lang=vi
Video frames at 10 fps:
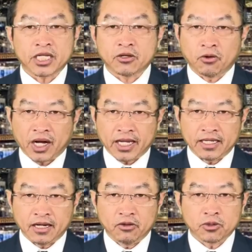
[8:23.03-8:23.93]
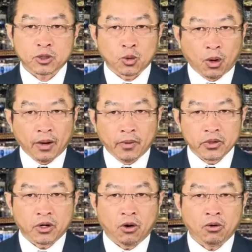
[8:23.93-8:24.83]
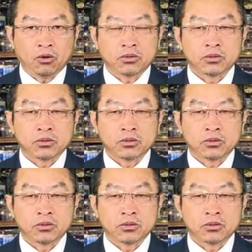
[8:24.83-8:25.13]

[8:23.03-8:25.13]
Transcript: chuột thành là vô tua một rồi